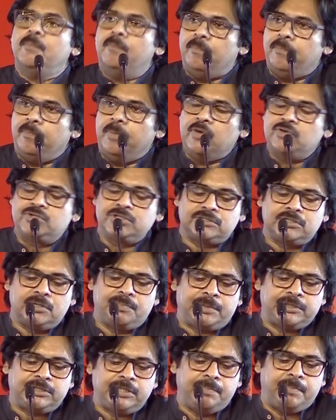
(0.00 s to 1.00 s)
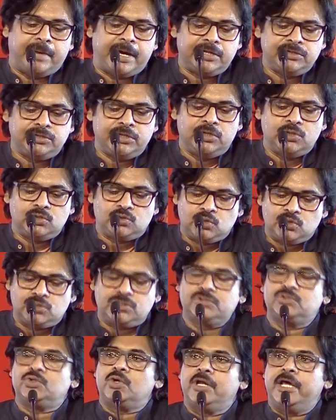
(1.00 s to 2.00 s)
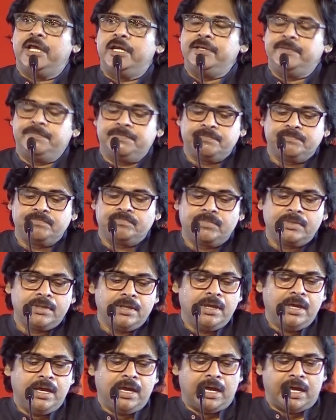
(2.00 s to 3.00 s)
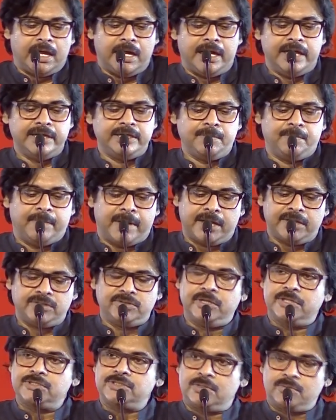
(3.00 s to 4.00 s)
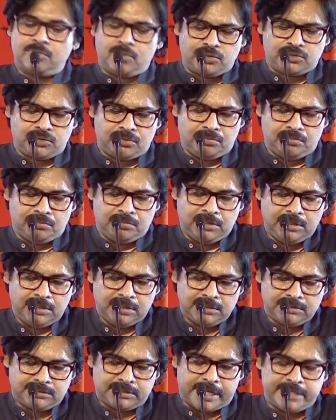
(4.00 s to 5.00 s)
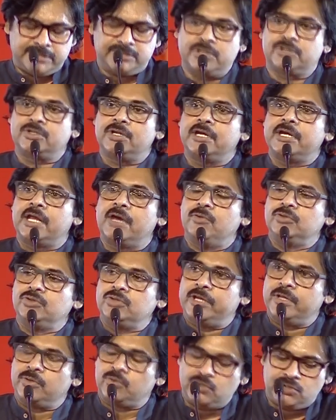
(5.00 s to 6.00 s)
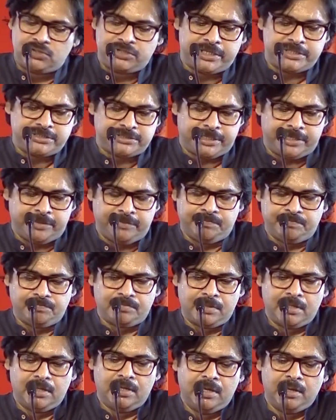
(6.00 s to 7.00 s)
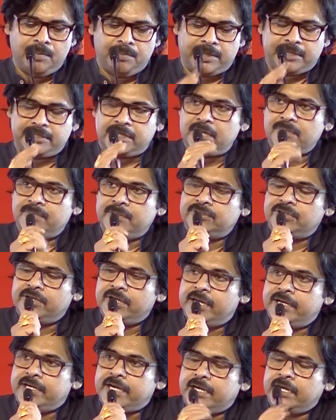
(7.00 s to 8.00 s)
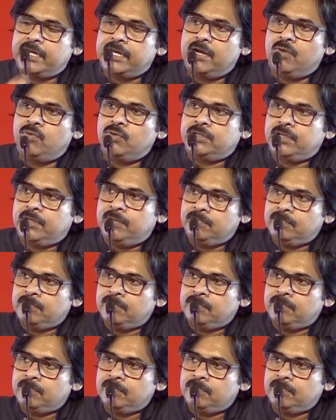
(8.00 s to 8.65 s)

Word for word: భవిష్యత్తులో ప్రతి భారతీయుడు చూస్తూ చూడాలి అలాంటి భారతదేశం కోసం సాయశక్తిలో నా వంతు నేను కృషి చేస్తాను ప్రధానమంత్రి గారికి అండగా ఉంటాం